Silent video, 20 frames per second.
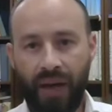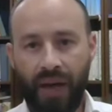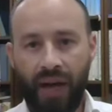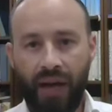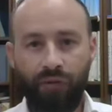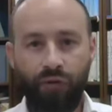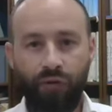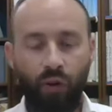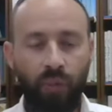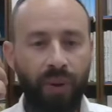
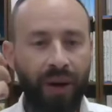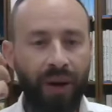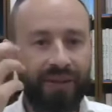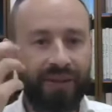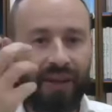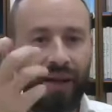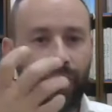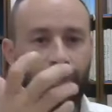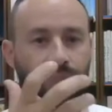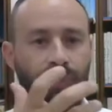Ils font pas
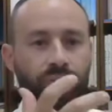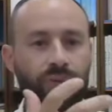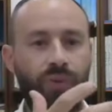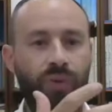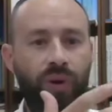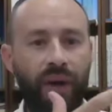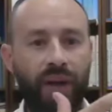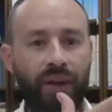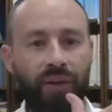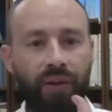ça
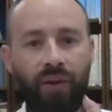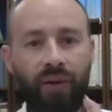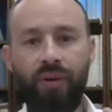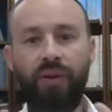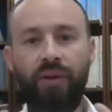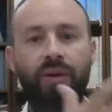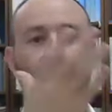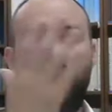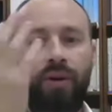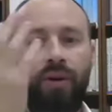pour être
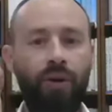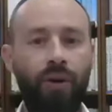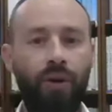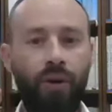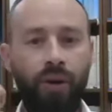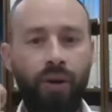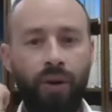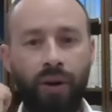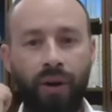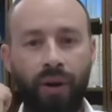
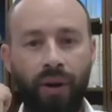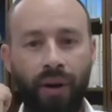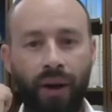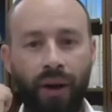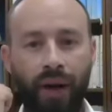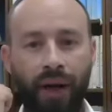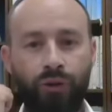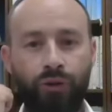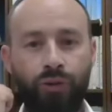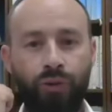euh,
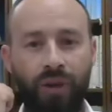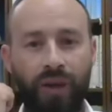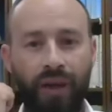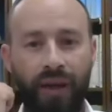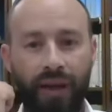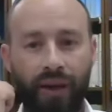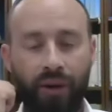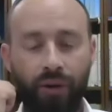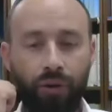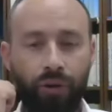adulés
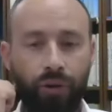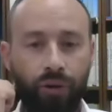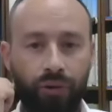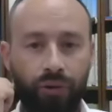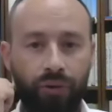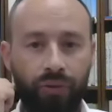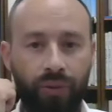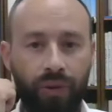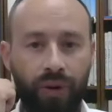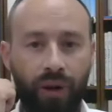et
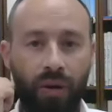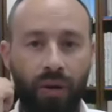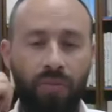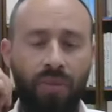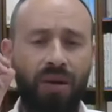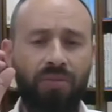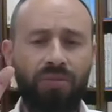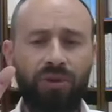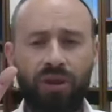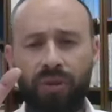reconnus,
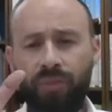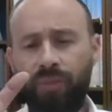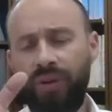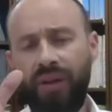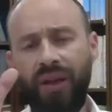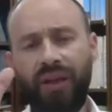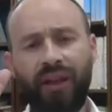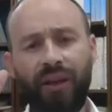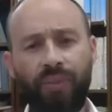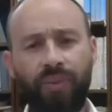même si
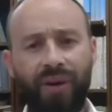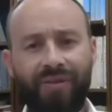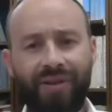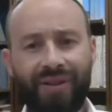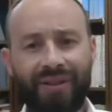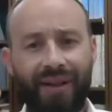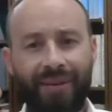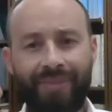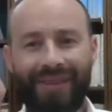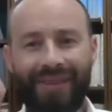peut-être ils peuvent avoir
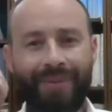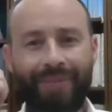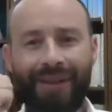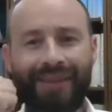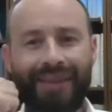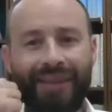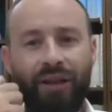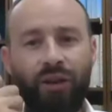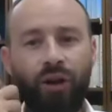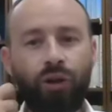ça, mais c'est pas
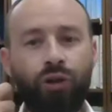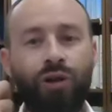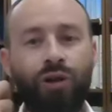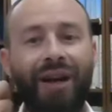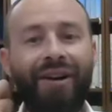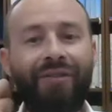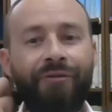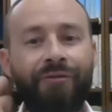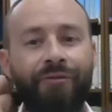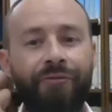ce qui leur donne
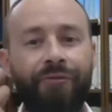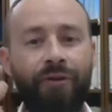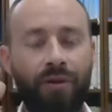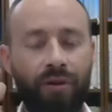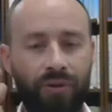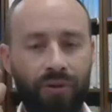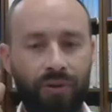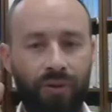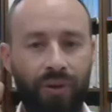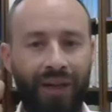la
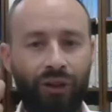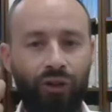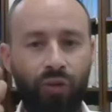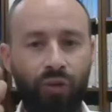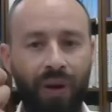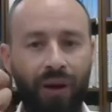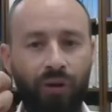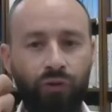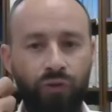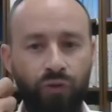force. Là, je
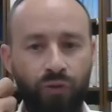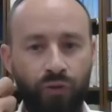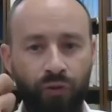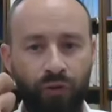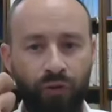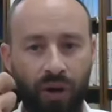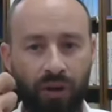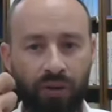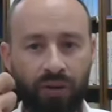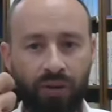parle d'une
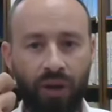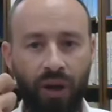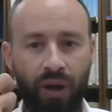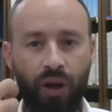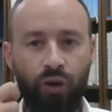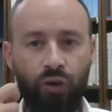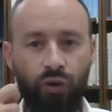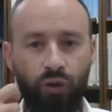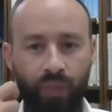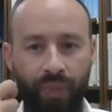force
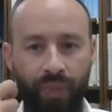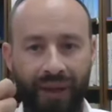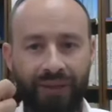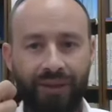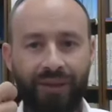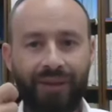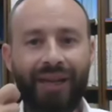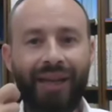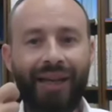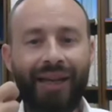d'une
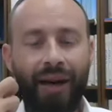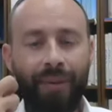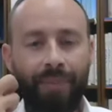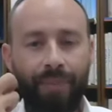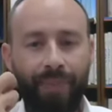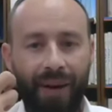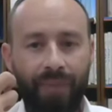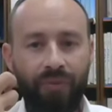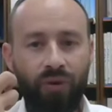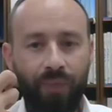personne qui est
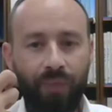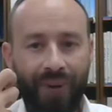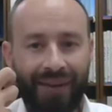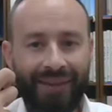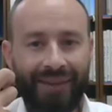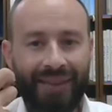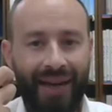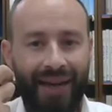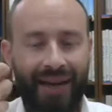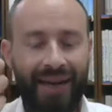capable de
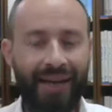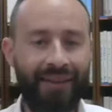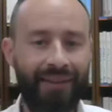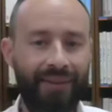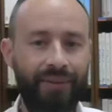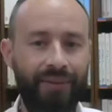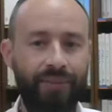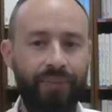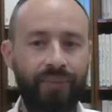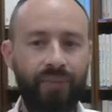passer à
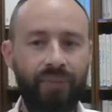l'acte.